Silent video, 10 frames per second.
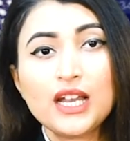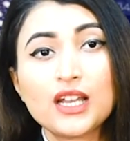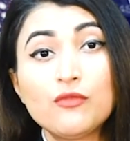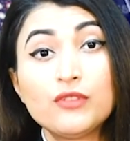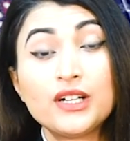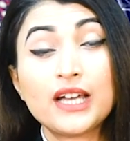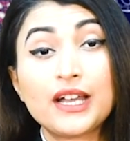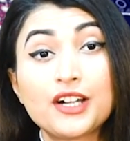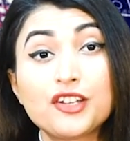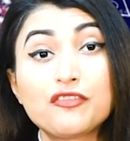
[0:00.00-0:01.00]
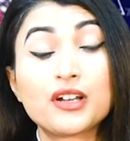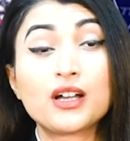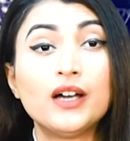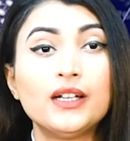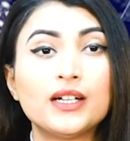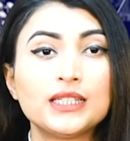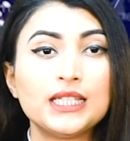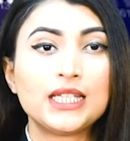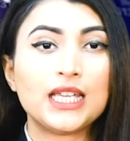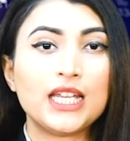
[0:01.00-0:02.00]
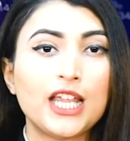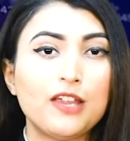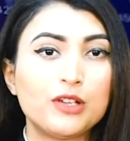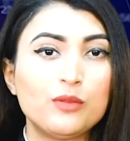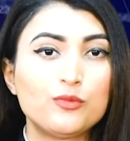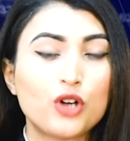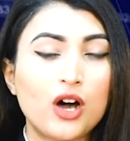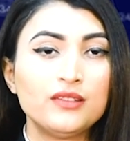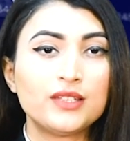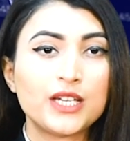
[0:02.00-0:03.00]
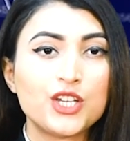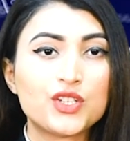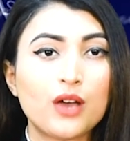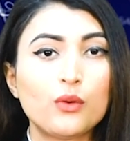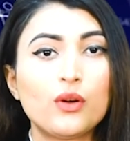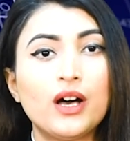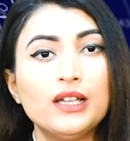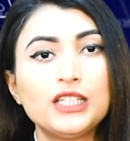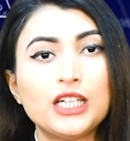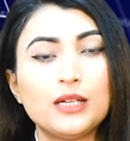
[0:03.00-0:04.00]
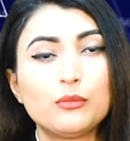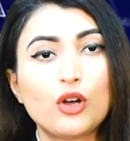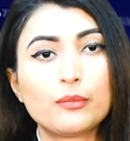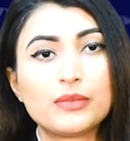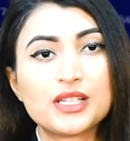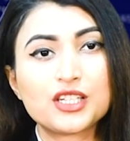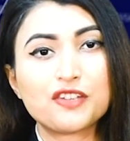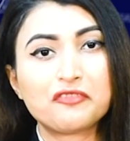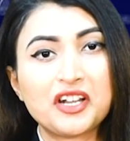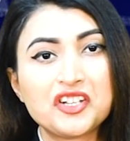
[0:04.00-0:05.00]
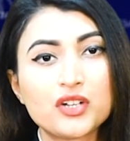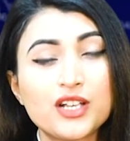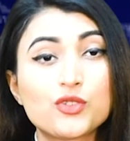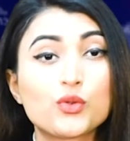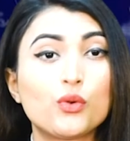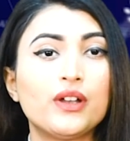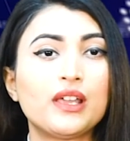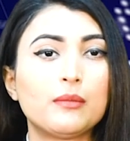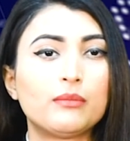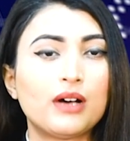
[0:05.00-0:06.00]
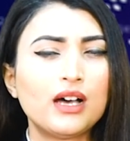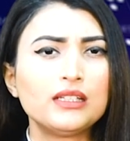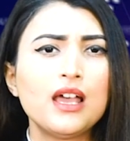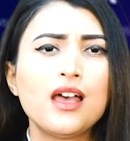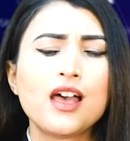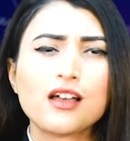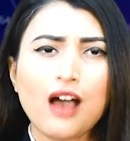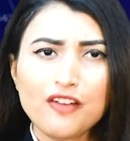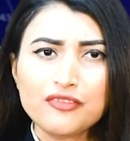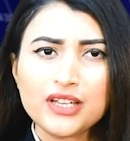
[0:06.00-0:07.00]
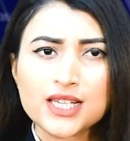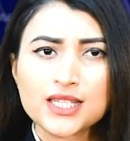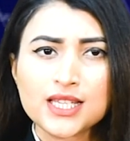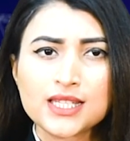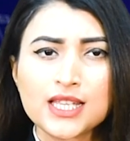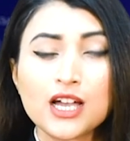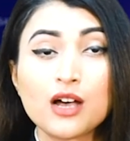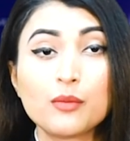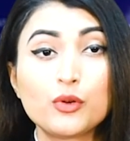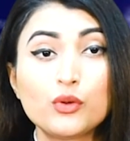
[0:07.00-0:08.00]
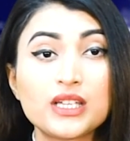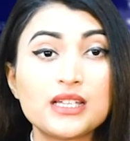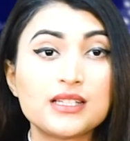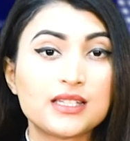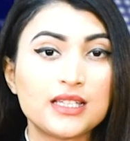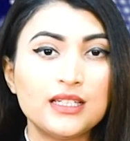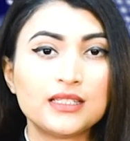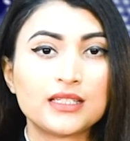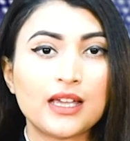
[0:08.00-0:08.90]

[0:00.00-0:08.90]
के नामवर डायरेक्टर फरहान अख्तर की नई फिल्म डॉन थ्री शाहरुख खान की ब्लॉकबस्टर फ्रेंचाइज छोड़ने के बाद काफ़ी अरसे से खबरों की जीनत